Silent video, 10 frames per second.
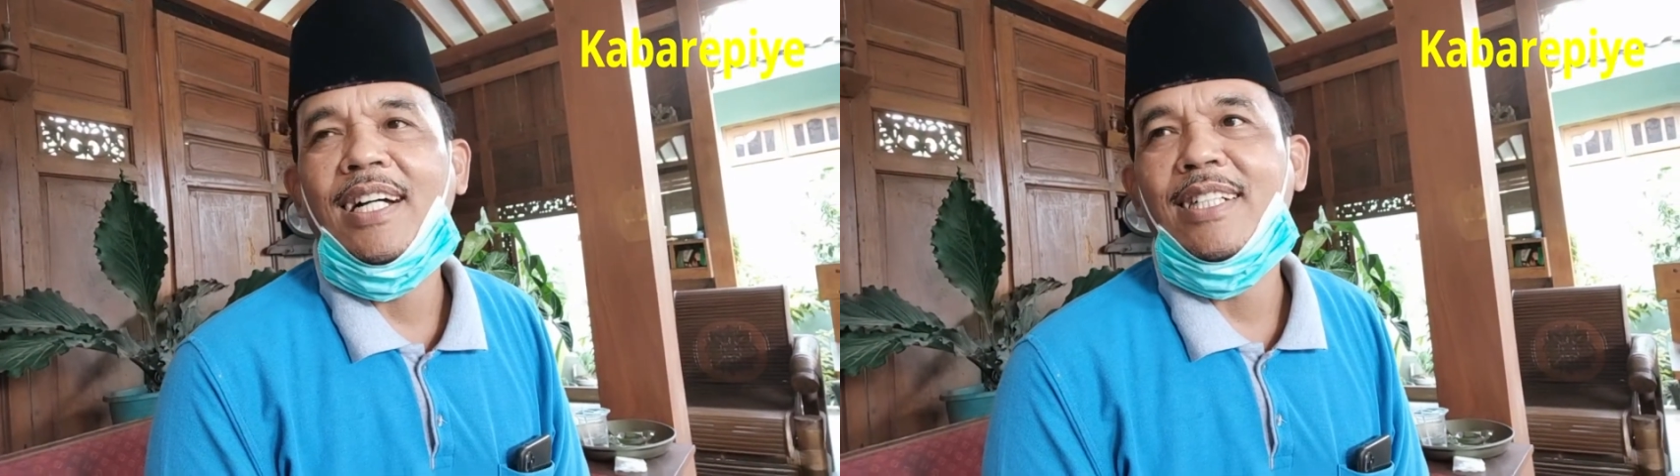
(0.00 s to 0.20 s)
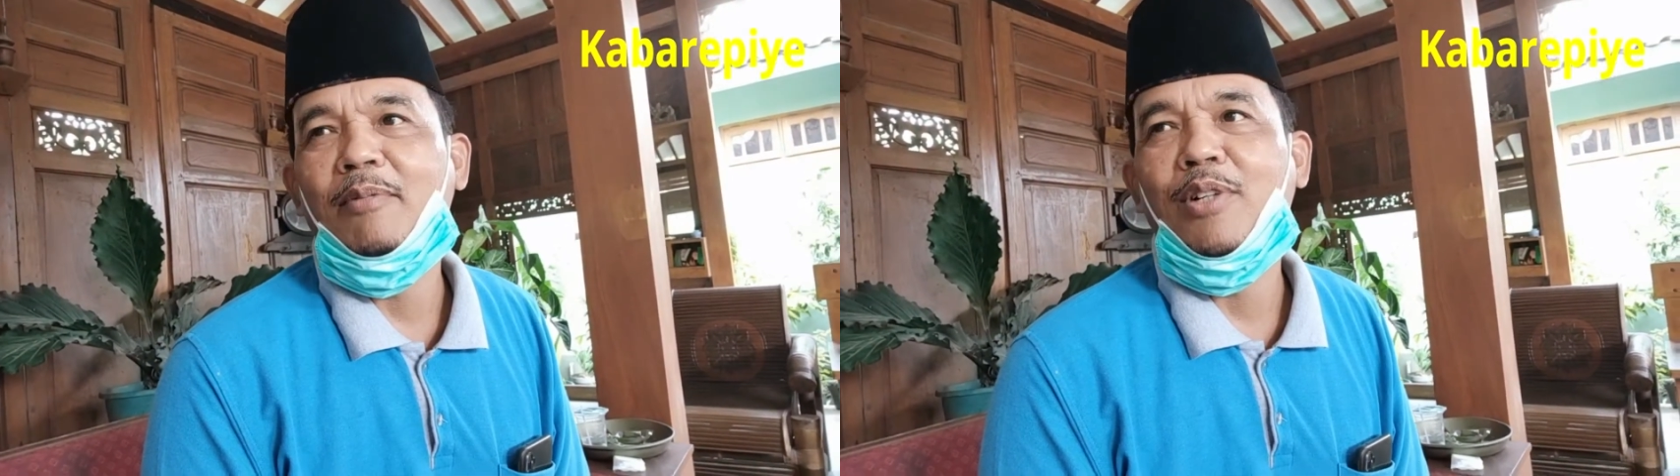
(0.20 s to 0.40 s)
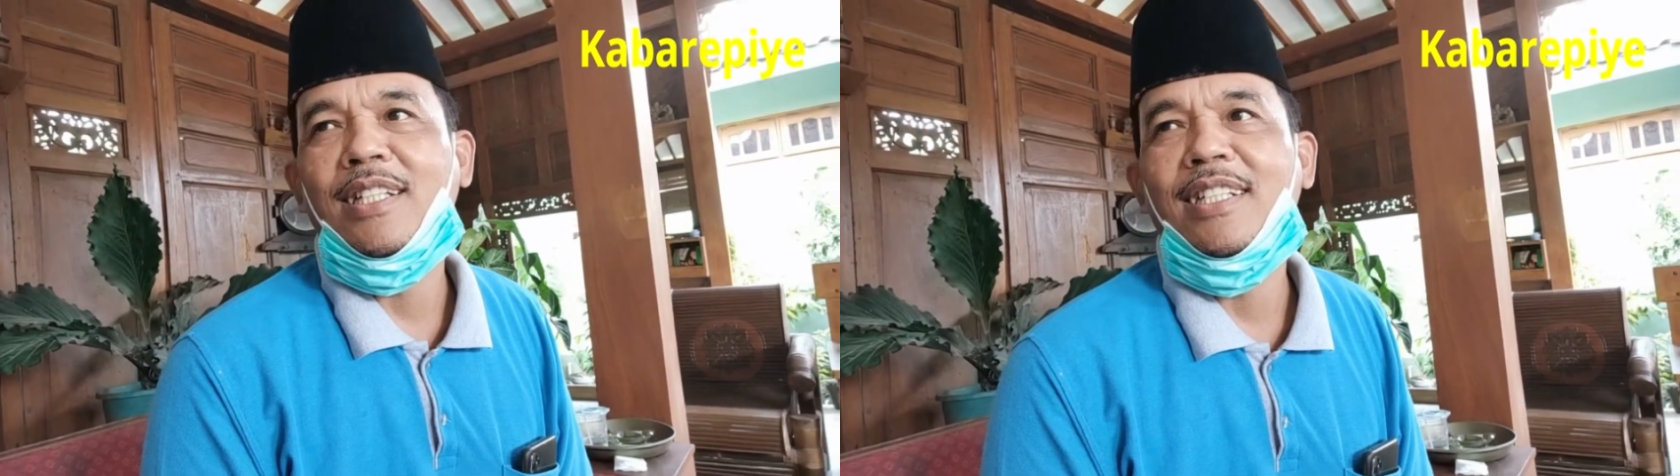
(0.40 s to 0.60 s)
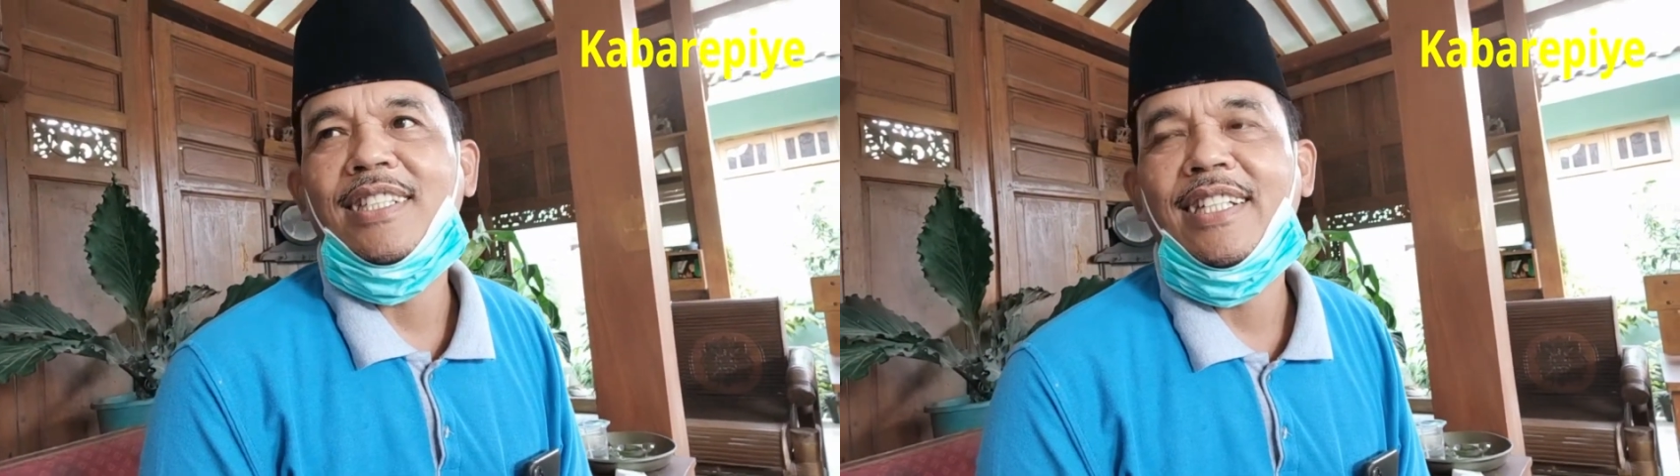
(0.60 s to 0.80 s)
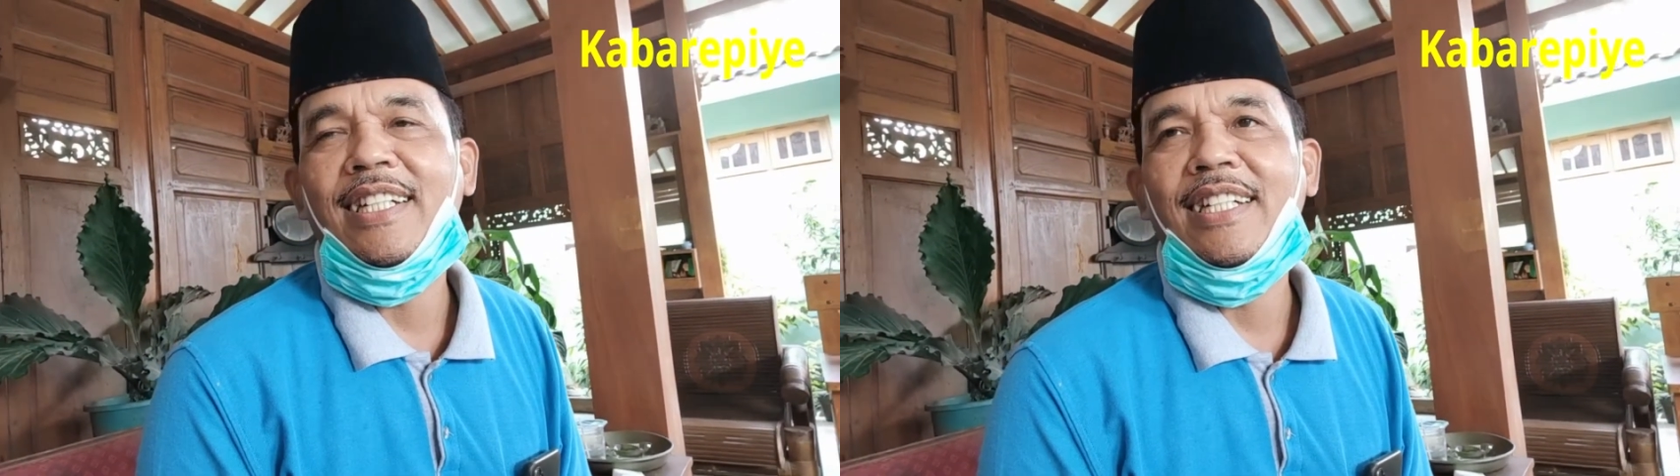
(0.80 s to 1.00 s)
saya buatkan
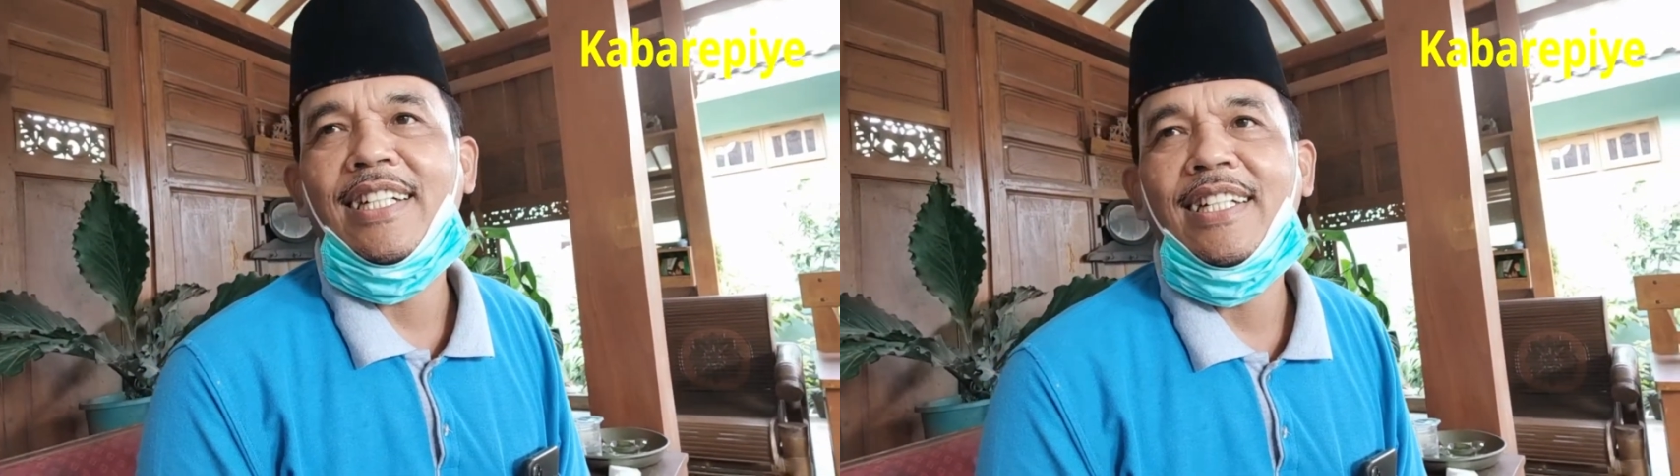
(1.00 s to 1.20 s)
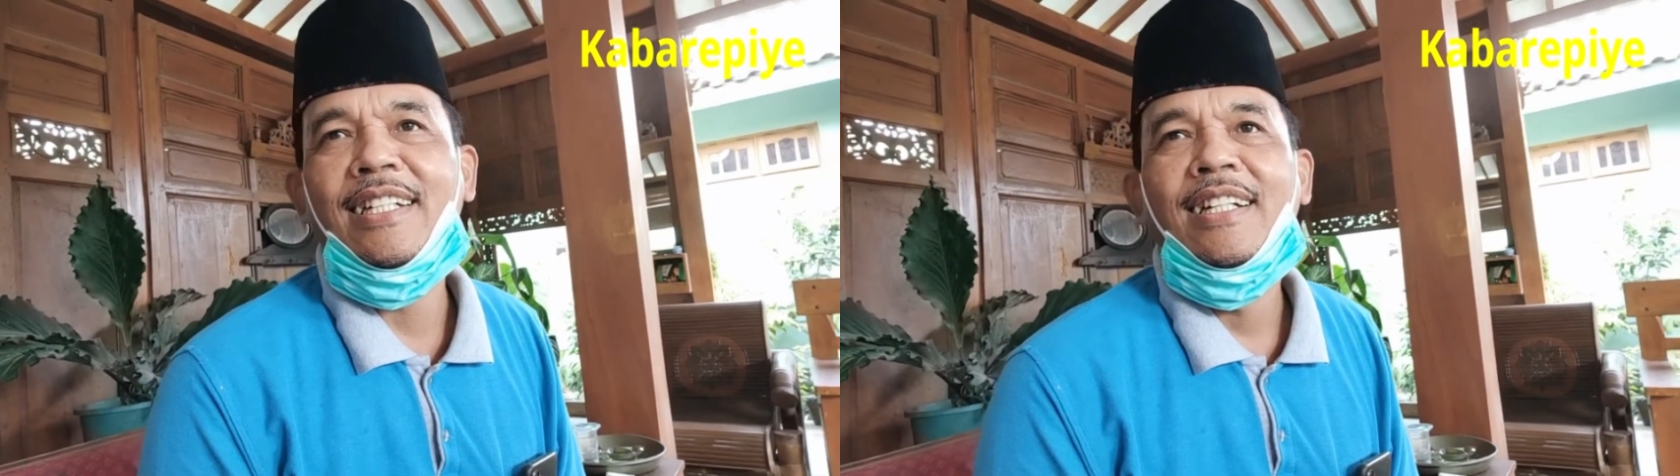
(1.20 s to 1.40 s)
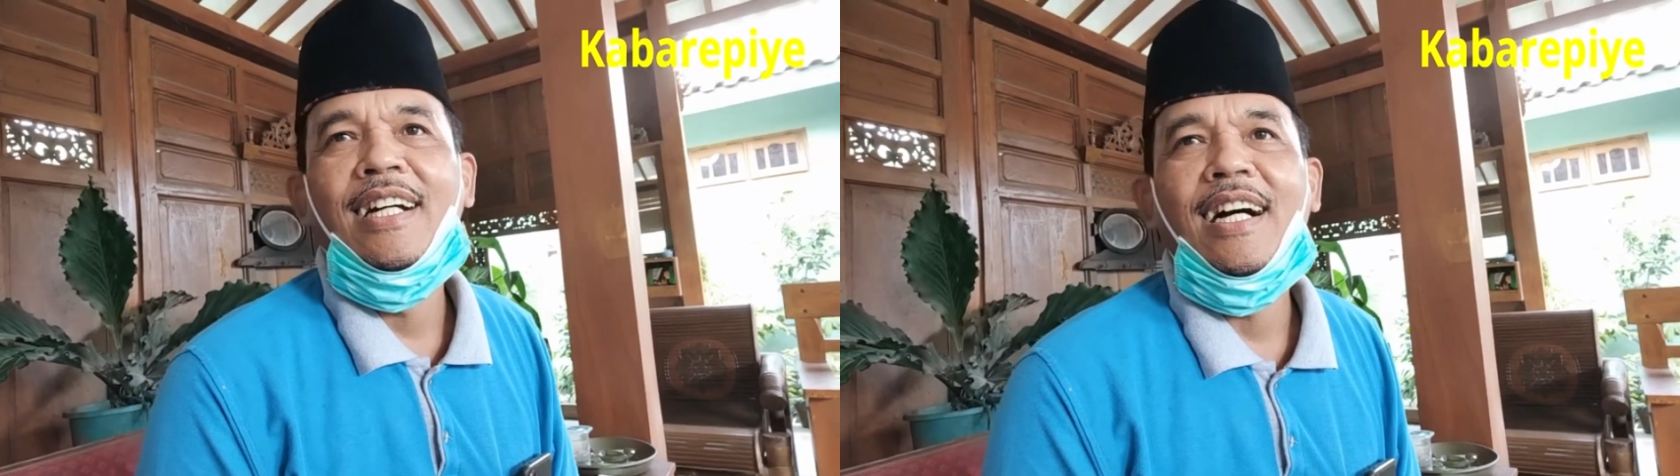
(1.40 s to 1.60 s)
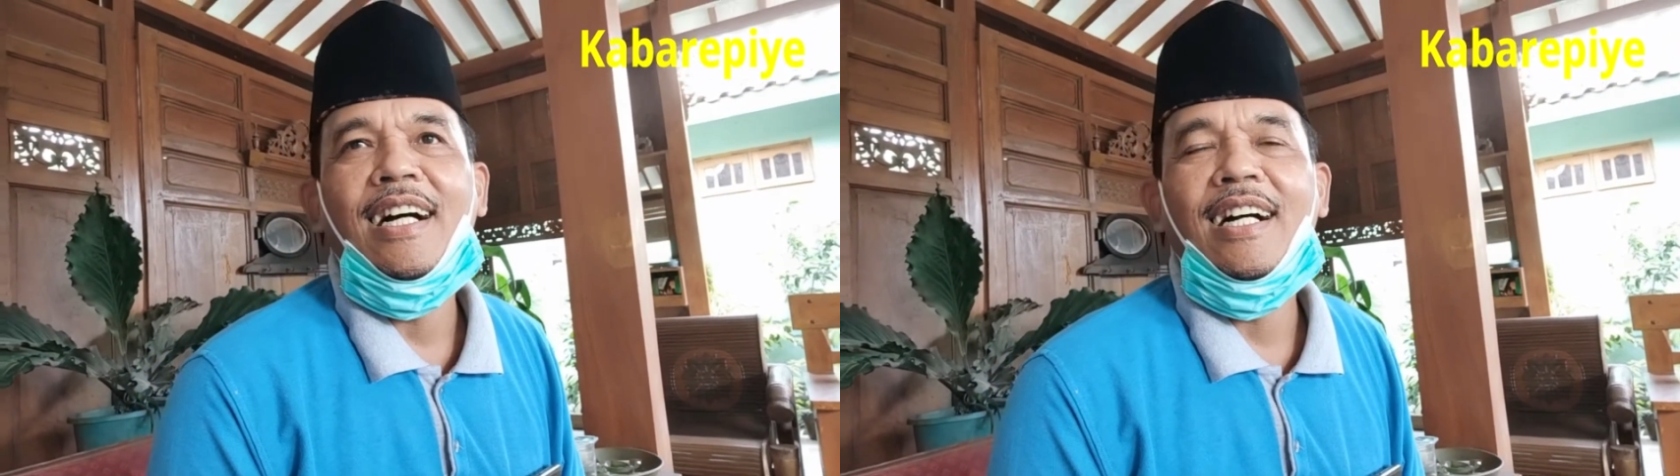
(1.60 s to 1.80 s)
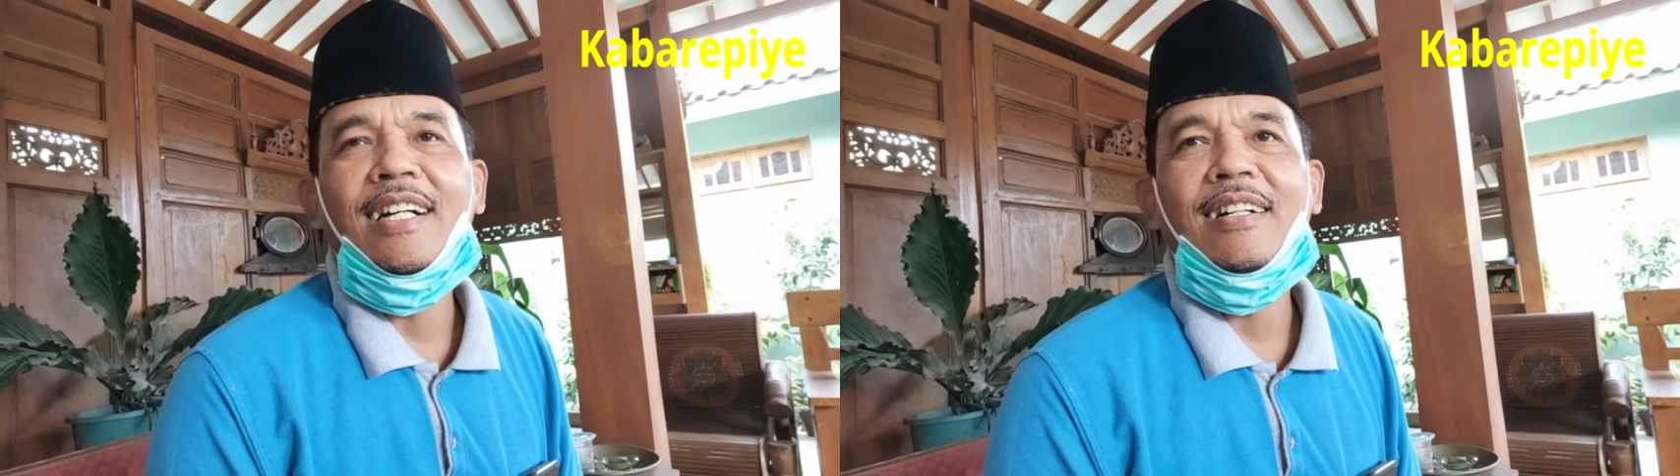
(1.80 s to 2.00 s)
sendiri. Kayu apa itu?